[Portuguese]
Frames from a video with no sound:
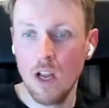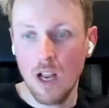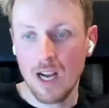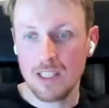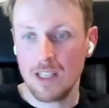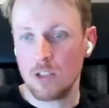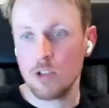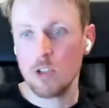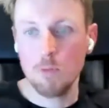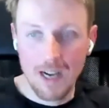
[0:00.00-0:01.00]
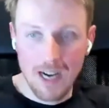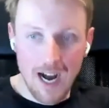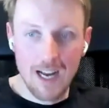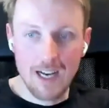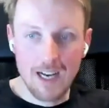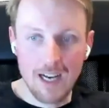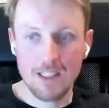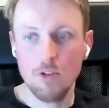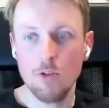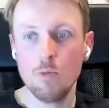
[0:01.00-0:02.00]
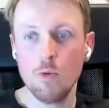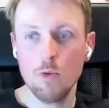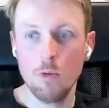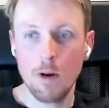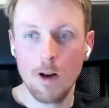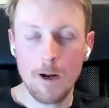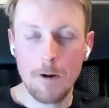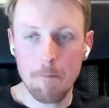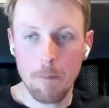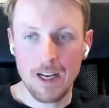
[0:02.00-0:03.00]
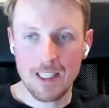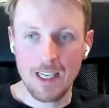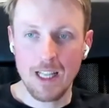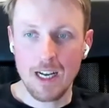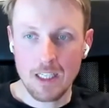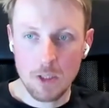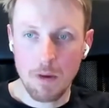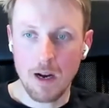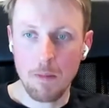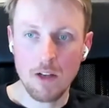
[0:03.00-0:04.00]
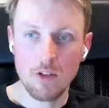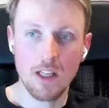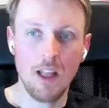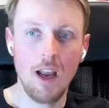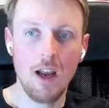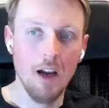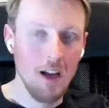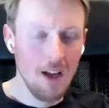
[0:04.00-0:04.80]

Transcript: as relações bancárias em todo mundo para aceitar esses pagamentos até